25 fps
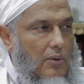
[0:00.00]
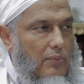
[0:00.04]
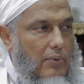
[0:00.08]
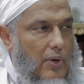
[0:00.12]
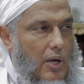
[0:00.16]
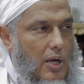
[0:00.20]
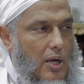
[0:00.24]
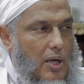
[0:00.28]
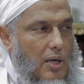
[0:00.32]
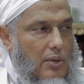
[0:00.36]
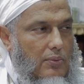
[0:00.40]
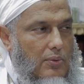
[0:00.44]

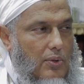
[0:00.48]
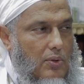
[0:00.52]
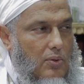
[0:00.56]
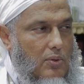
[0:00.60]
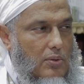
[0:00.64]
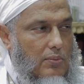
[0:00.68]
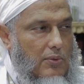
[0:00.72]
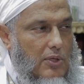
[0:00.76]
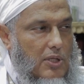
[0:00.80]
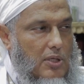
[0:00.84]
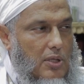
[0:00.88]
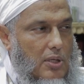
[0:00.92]
فقال في
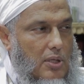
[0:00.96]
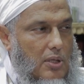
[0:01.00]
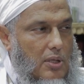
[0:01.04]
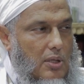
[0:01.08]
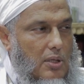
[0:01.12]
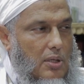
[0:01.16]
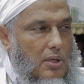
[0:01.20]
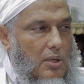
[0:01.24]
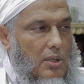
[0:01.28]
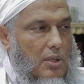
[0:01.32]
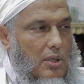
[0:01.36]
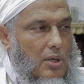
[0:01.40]

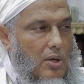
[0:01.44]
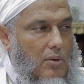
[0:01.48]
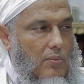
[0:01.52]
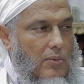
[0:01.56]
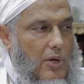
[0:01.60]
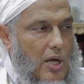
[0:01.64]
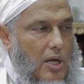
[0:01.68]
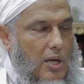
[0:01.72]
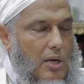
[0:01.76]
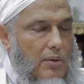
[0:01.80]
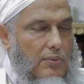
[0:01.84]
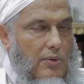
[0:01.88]
خطبته
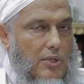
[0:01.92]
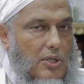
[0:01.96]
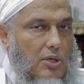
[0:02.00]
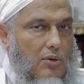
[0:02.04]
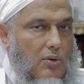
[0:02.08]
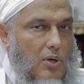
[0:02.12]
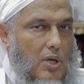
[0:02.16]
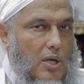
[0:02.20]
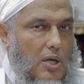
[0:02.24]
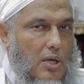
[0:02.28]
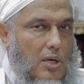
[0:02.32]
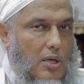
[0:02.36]
يوم
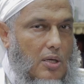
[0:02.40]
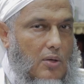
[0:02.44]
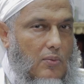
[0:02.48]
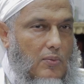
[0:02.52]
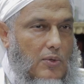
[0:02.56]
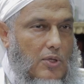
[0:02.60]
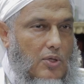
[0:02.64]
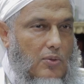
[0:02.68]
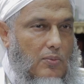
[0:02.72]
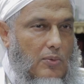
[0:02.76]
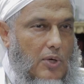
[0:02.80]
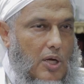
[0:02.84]
عرفة وكان
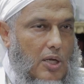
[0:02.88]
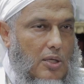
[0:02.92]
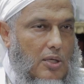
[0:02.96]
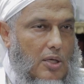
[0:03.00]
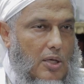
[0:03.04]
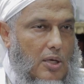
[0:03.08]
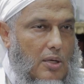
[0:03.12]
يوم جمعة